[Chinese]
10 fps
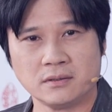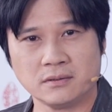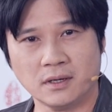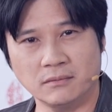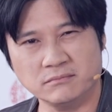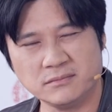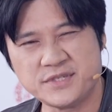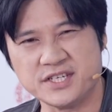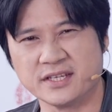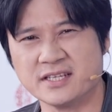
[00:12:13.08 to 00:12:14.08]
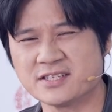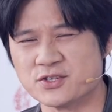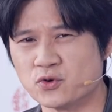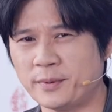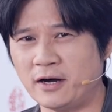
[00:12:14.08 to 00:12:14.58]
嗯，简单这样子
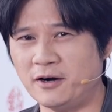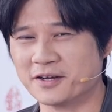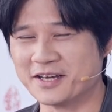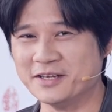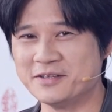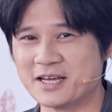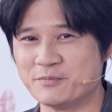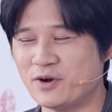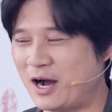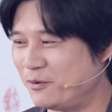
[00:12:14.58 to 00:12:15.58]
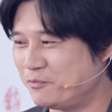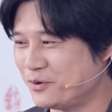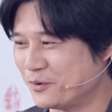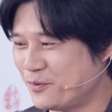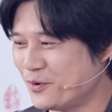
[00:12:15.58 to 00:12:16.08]
说吧哦，可能那个不好不
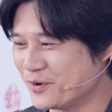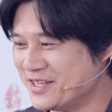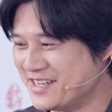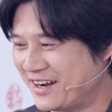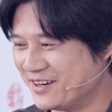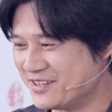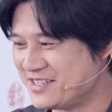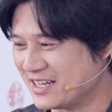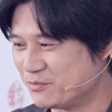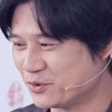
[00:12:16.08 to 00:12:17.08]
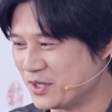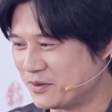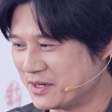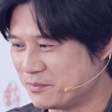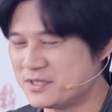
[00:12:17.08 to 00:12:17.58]
容不容易讲啊，要讲的不对的
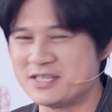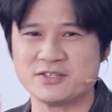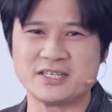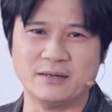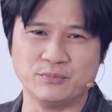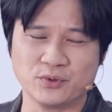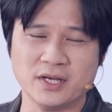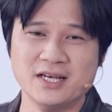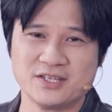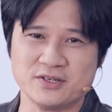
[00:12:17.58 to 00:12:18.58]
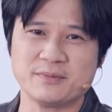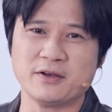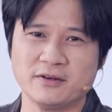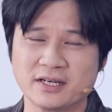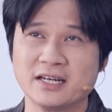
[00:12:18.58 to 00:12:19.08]
话，不是讲是讲的不对，是有些朋
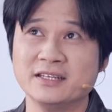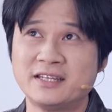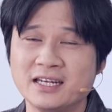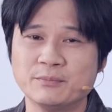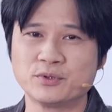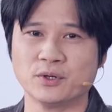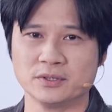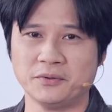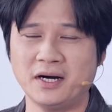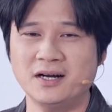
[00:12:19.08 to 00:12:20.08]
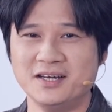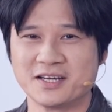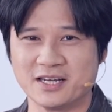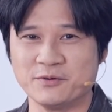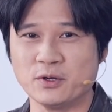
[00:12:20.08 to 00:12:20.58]
友呢可能听得不懂的话。
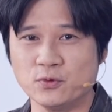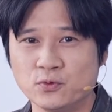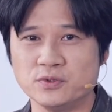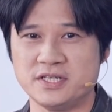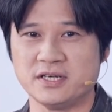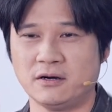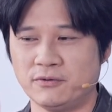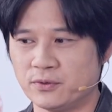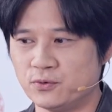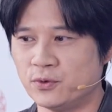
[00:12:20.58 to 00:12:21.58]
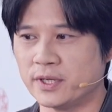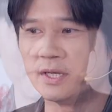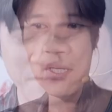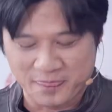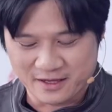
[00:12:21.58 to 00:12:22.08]
可能会误解啊，会误会，
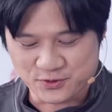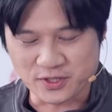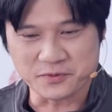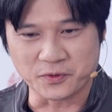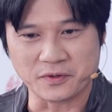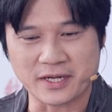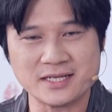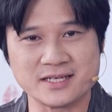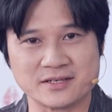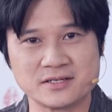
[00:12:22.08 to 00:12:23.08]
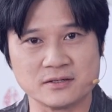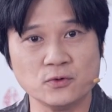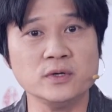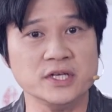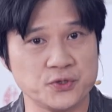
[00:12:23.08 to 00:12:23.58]
所以我我刚才讲的是
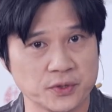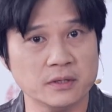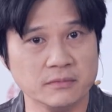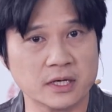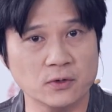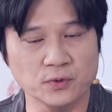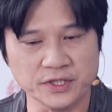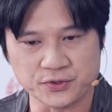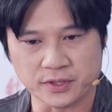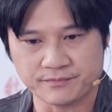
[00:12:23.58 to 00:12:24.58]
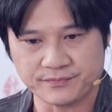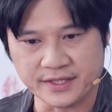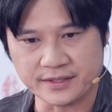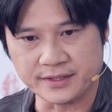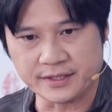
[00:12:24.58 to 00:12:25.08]
物理学，一个物理学，你
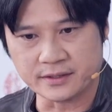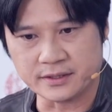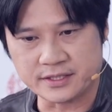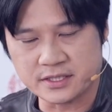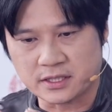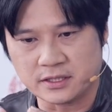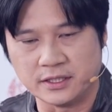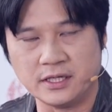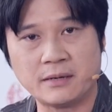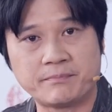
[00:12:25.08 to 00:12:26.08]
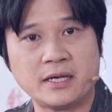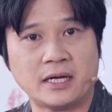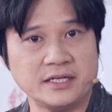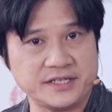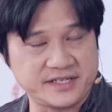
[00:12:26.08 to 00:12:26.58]
的你的你经常的能量被哪
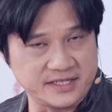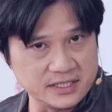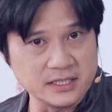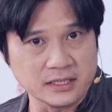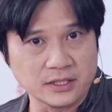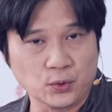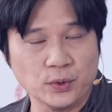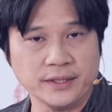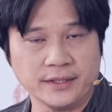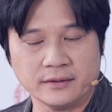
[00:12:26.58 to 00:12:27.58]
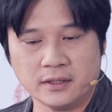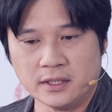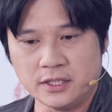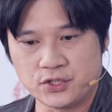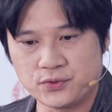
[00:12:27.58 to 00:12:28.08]
里吸引了多一点，
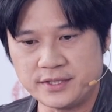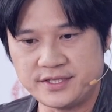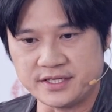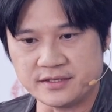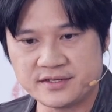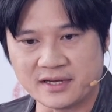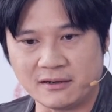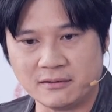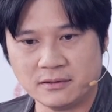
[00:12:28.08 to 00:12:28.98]
你就会减少